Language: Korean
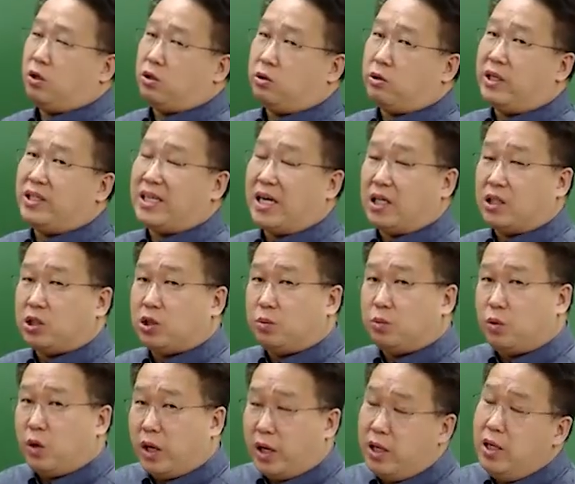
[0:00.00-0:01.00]
어떠한
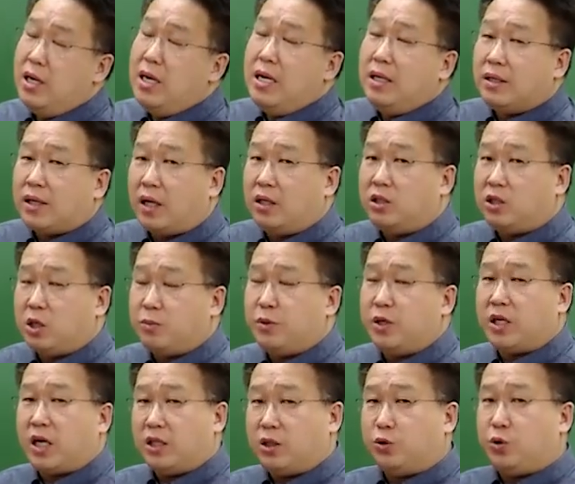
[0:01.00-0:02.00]
장점과
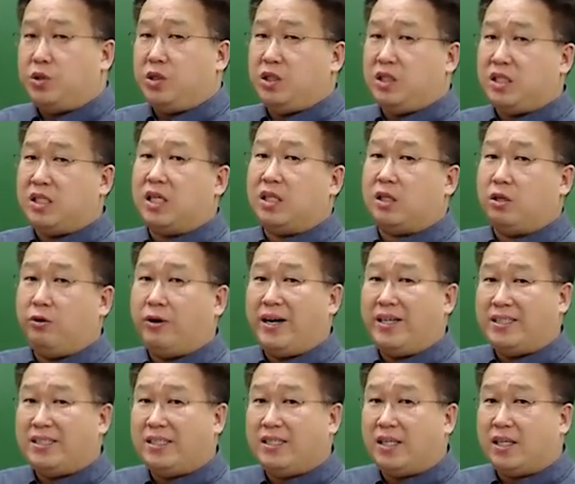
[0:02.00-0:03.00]
단점을 가지고 있는지가 들어가
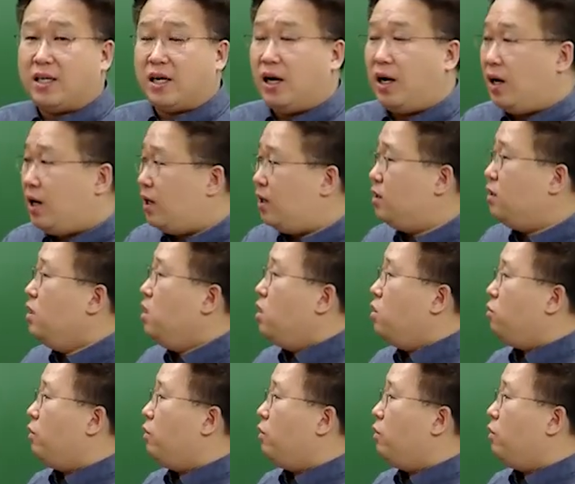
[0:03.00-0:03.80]
있으니까